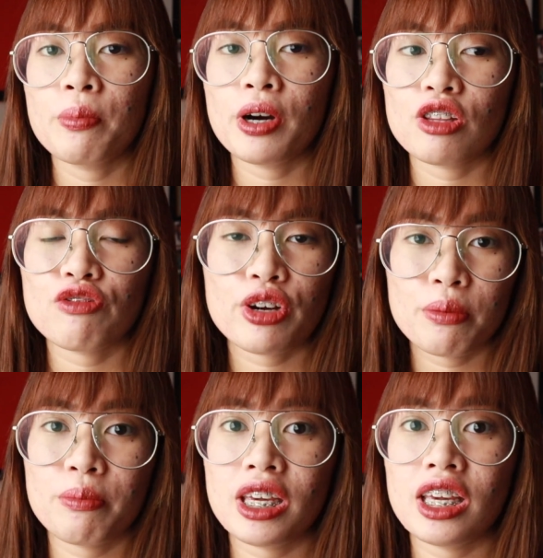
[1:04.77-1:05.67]
But for
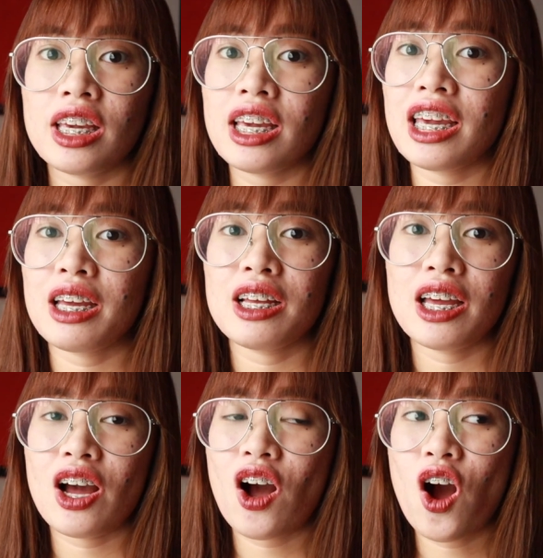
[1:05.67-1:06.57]
me,
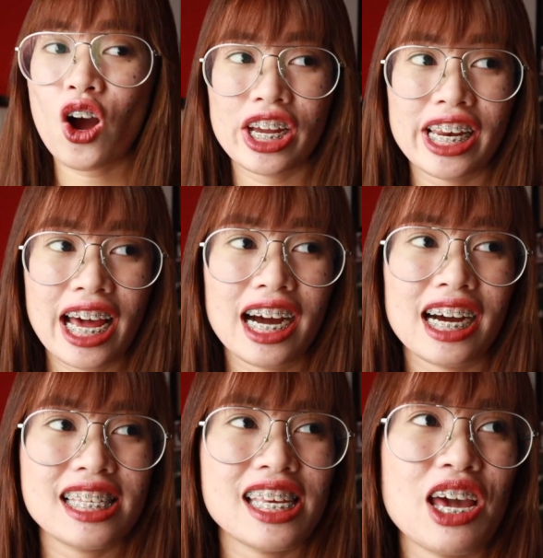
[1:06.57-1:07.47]
okay lang
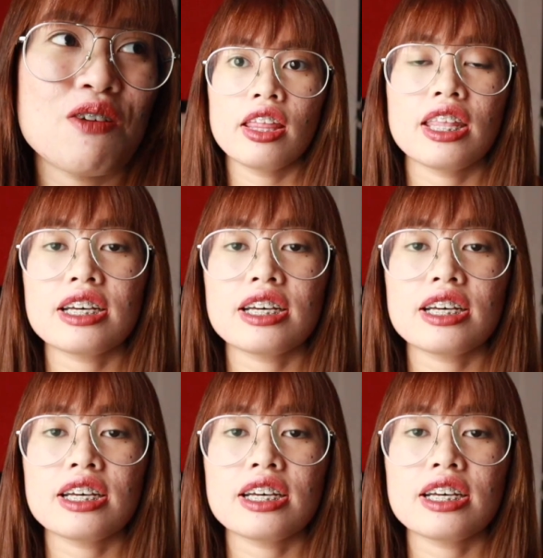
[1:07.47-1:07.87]
kasi